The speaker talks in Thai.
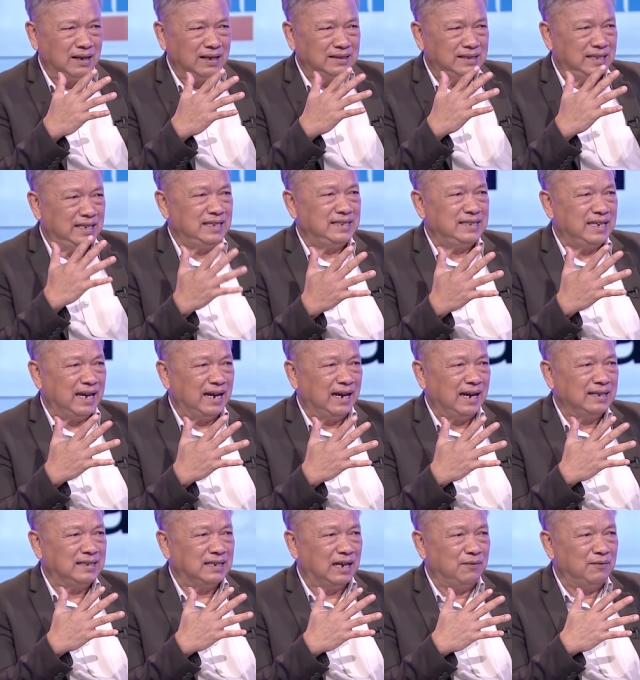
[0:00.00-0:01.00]
ชี้แจง
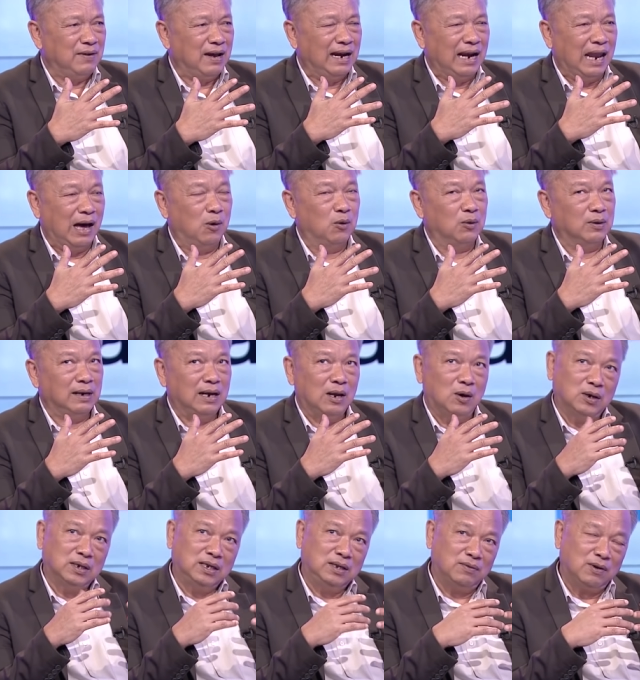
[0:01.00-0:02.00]
ให้ชัดว่าเราเรา
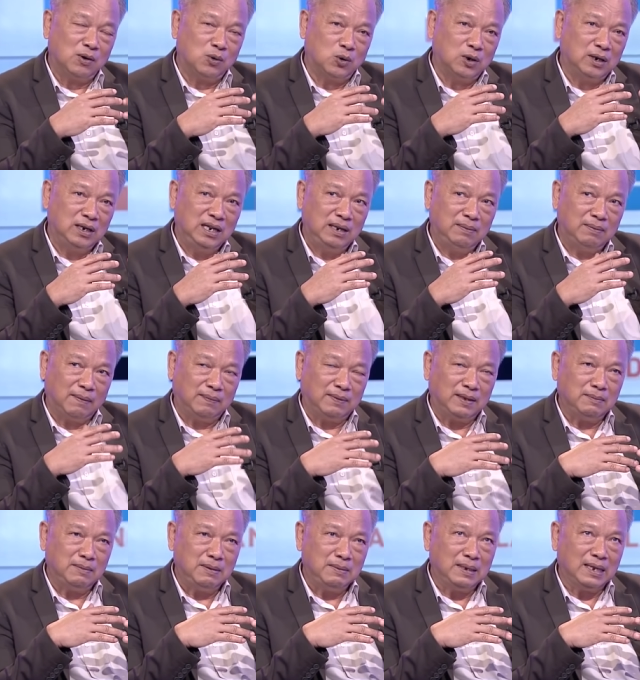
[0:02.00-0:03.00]
คิดว่าคนดีแบบ
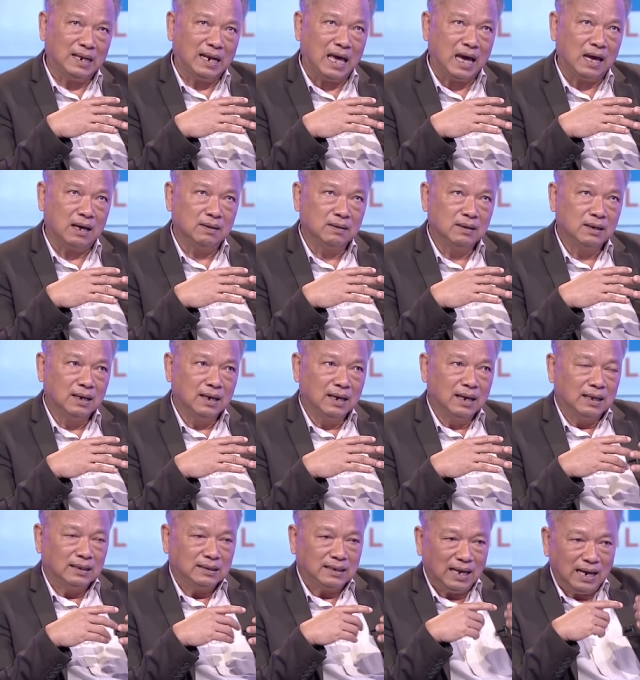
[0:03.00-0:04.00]
นี้ไม่มีละ
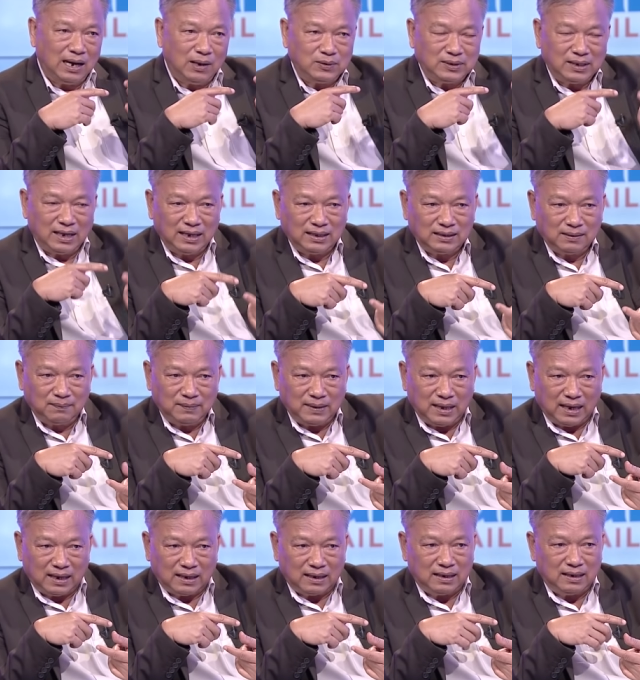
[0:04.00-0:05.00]
ถ้าเราจะให้ตำแห
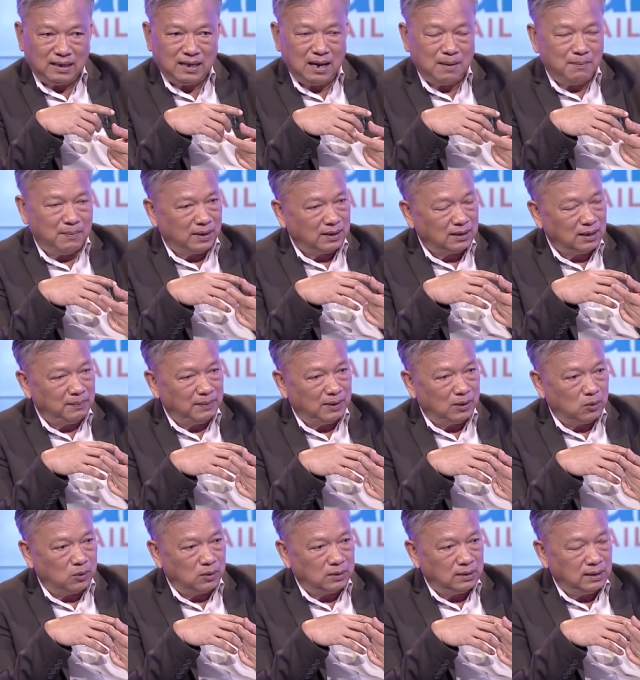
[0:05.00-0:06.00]
น่งเนี่ยมันก็ต้องเป็น
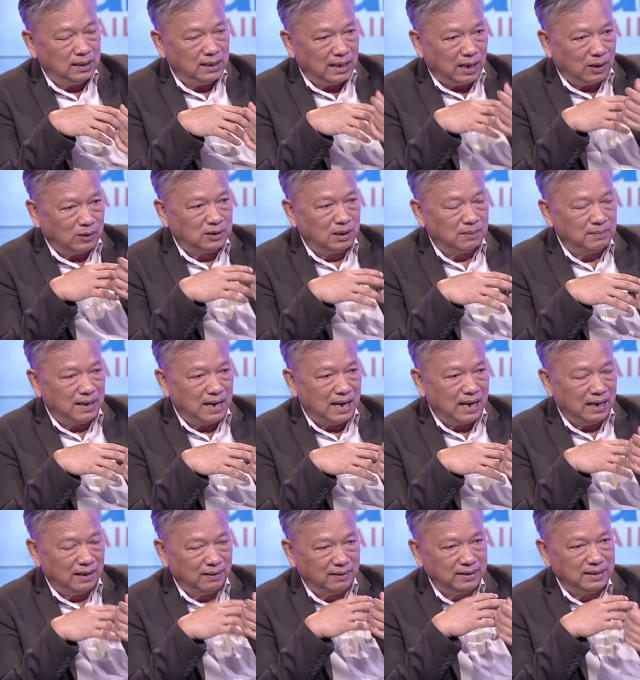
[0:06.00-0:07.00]
คนที่เขาทำงาน
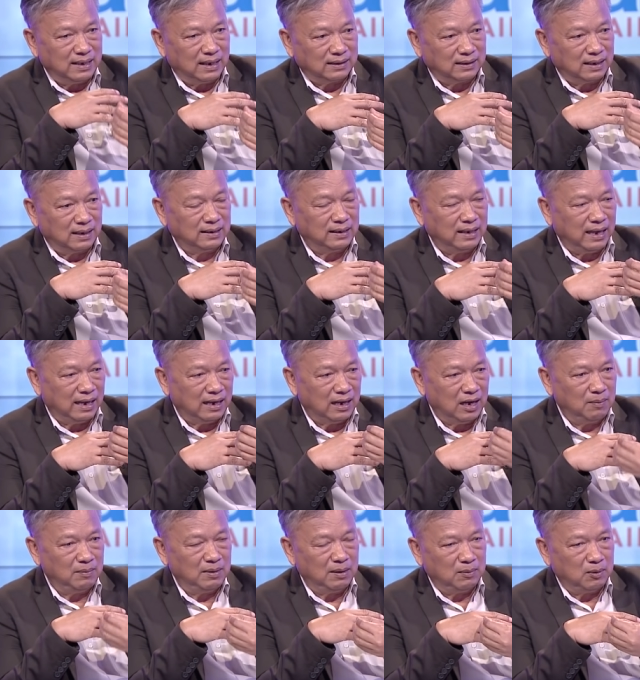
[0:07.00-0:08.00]
และขยันขันแข็ง
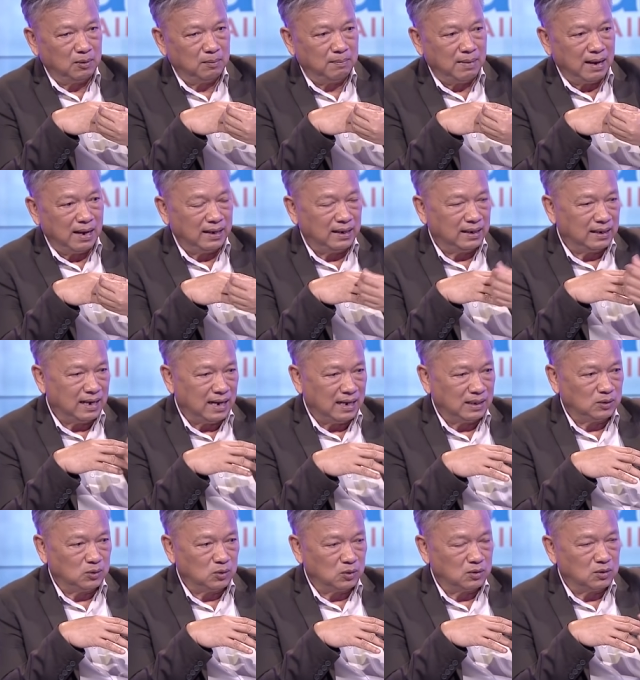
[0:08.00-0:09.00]
เขามีบทบาทในการ
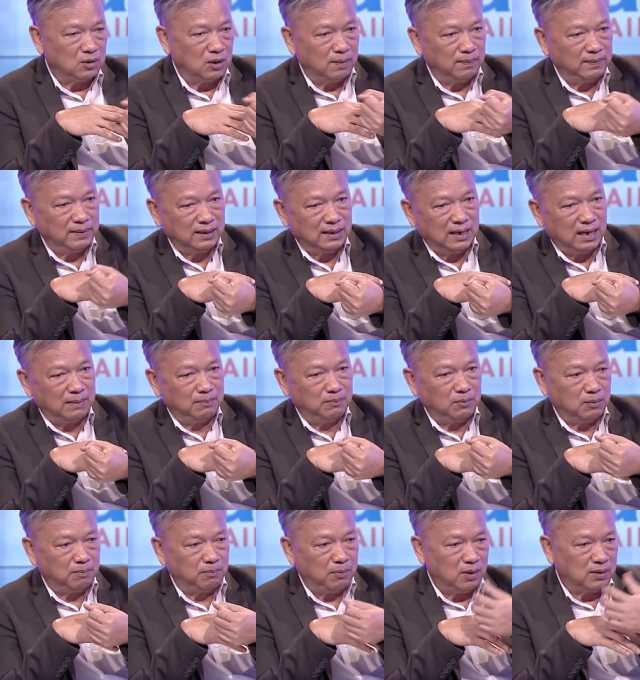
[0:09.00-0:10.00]
ตรวจสอบในการป
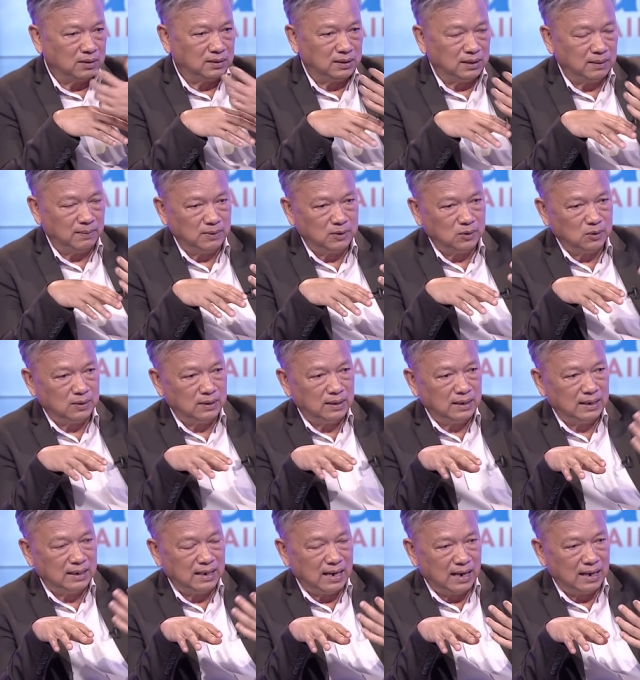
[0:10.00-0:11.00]
กป้องสื่อมวลชนใน
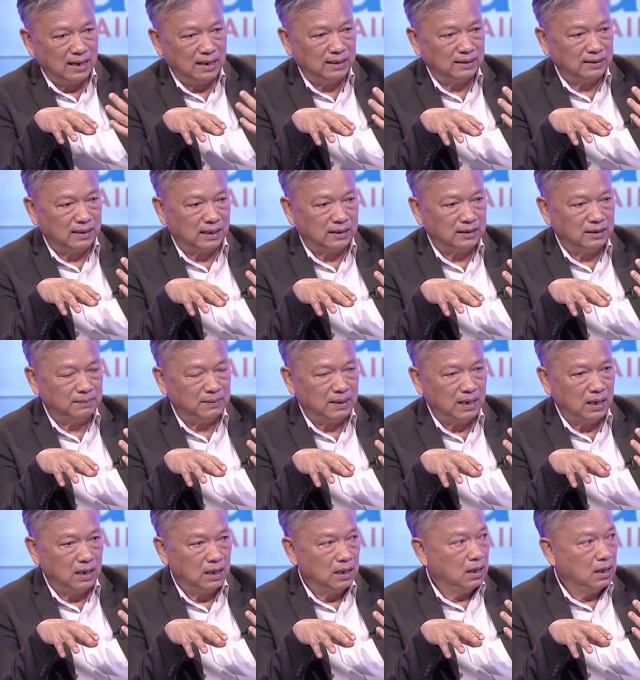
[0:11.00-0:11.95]
การอะไรหนังใช่ไหมฮะ